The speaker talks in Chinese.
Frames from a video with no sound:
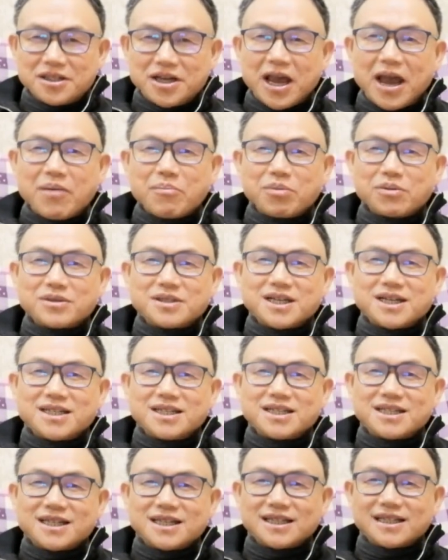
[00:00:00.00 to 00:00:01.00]
前不人
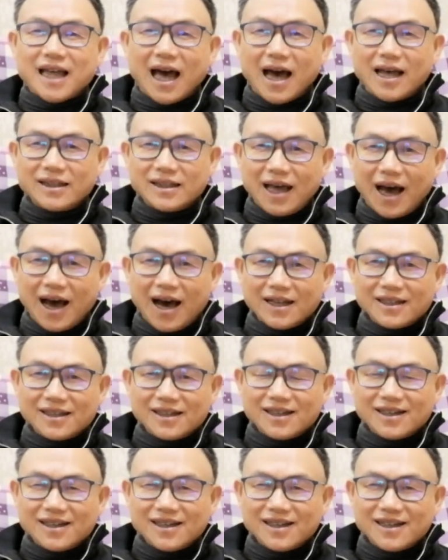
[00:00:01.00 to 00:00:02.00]
蛇坍塌
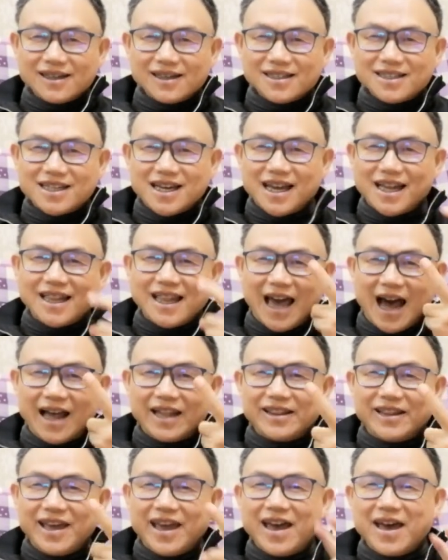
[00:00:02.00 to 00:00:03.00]
的前
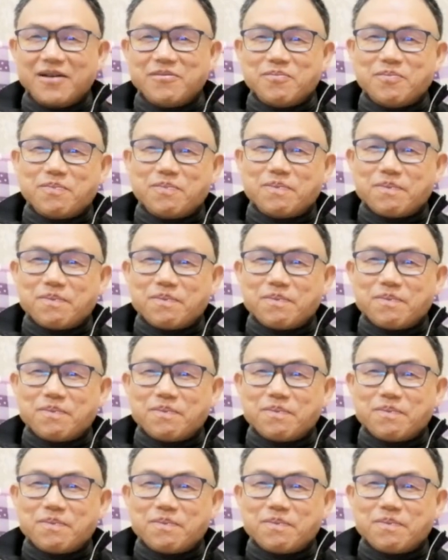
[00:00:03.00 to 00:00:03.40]
两年，